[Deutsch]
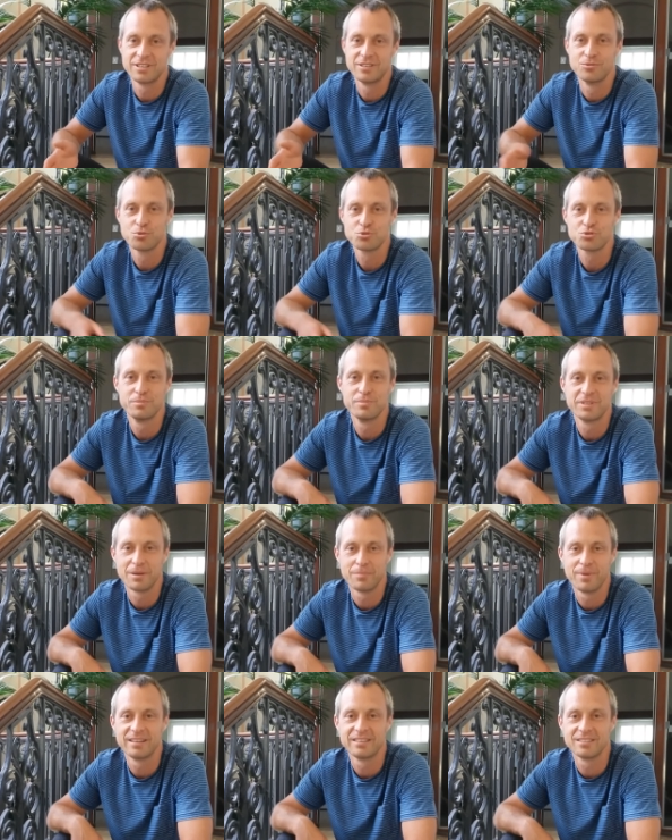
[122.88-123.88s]
den
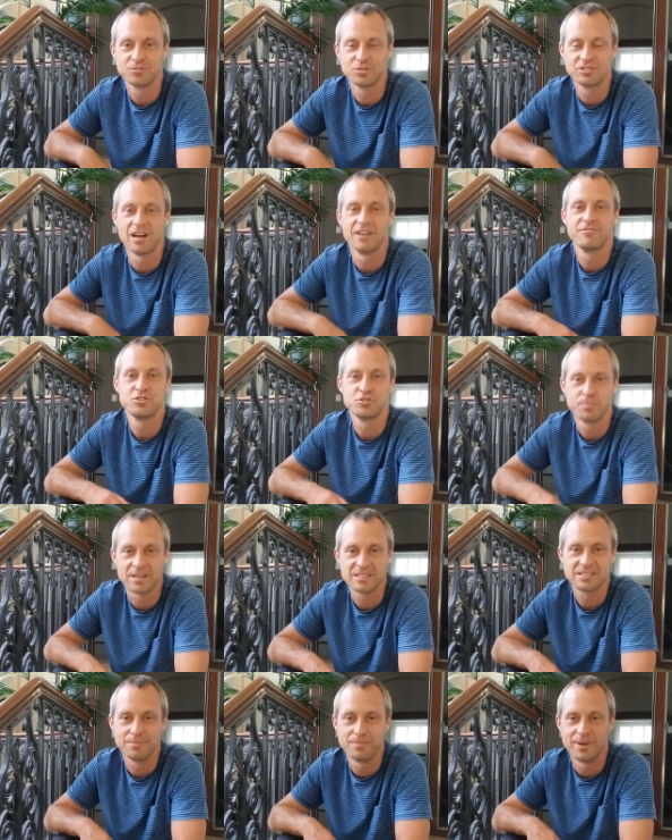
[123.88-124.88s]
Hochschulmitarbeitern, total viel
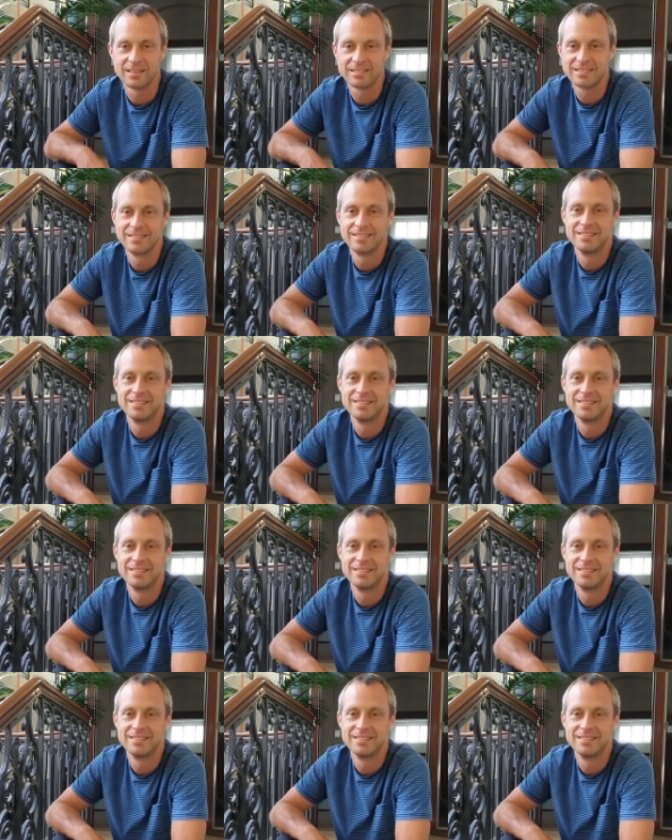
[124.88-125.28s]
Spaß gemacht.